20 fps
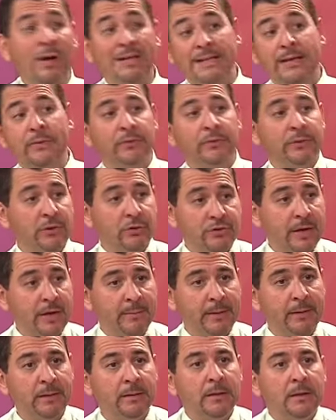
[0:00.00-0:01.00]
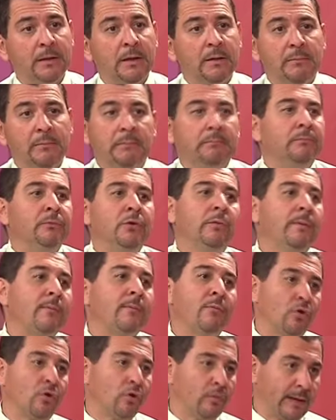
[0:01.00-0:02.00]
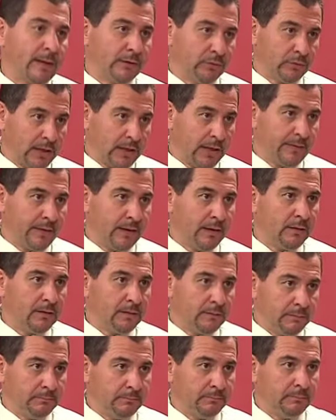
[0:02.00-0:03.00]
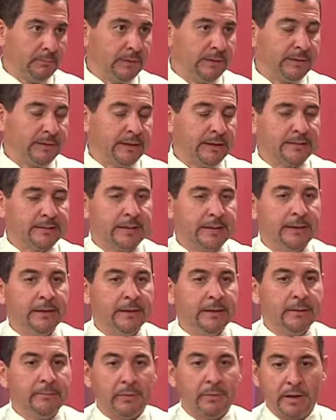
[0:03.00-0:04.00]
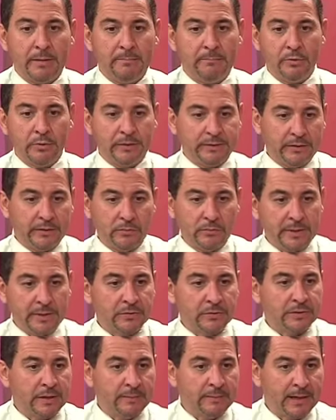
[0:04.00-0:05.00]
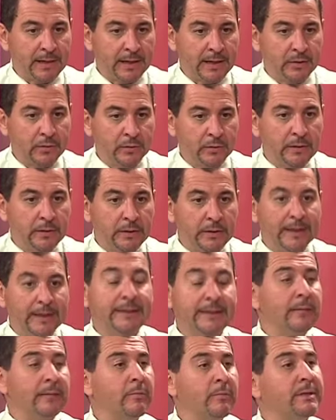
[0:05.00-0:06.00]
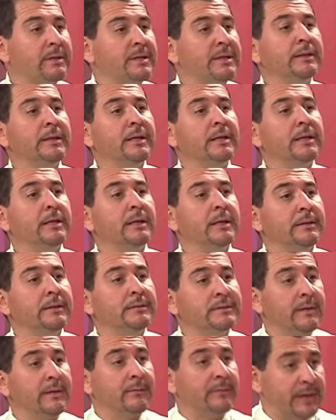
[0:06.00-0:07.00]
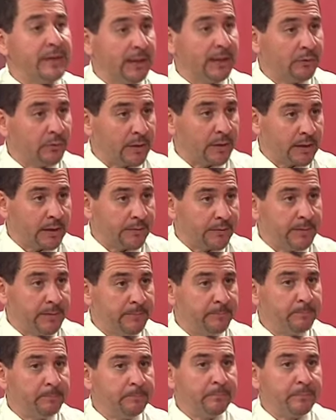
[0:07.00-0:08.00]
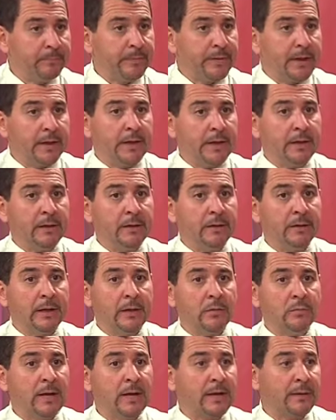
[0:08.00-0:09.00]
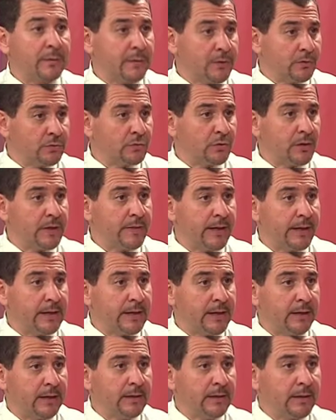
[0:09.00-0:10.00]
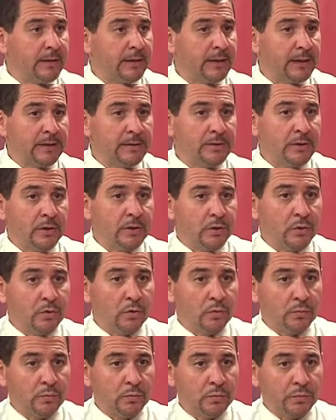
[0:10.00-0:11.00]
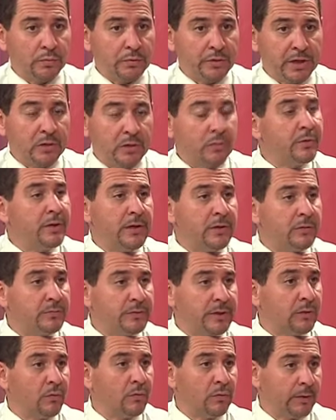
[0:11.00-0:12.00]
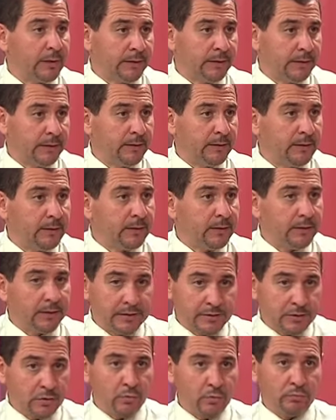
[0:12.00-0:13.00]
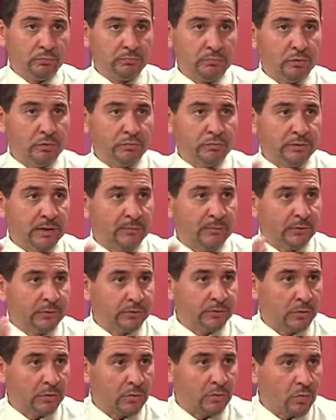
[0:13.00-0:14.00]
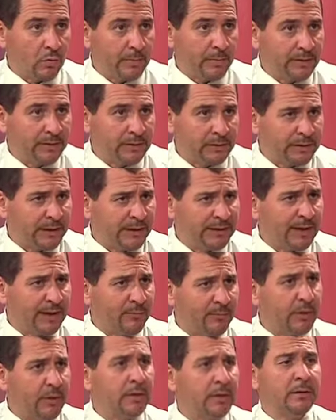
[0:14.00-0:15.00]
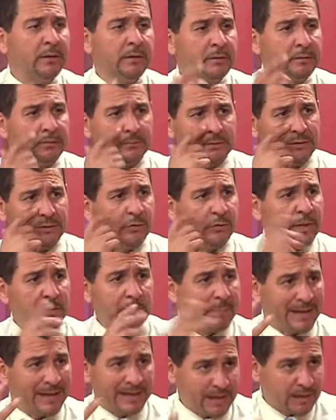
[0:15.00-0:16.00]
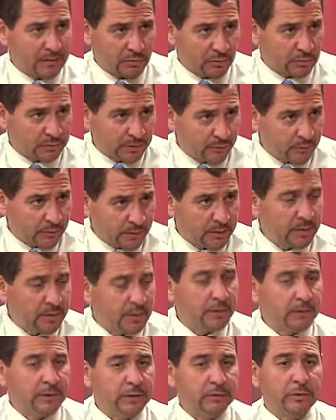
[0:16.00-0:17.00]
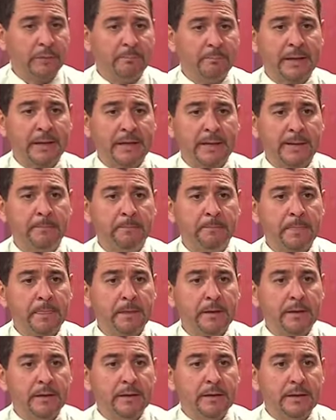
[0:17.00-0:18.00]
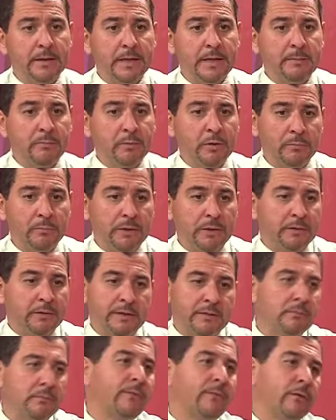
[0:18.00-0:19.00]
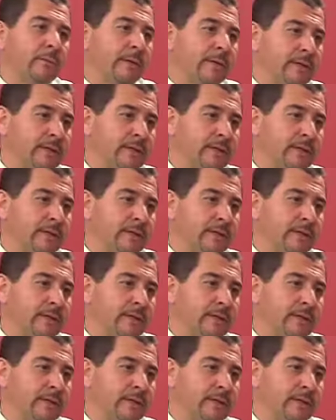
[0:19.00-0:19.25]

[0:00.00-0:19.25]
o allá donde nos llaman, pues, no vamos cobrando nada. Mm, entiéndase, por ejemplo, este domingo, sin ir más lejos, estaremos presentes en San Fernando, en Cádiz, en, en una acción solidaria que es uh, Ningún Niño Sin Juguete. Allí nos, nos juntamos en torno a unos 20 o 30 jamones de toda España, cortadores de toda España, y bueno, pues de una forma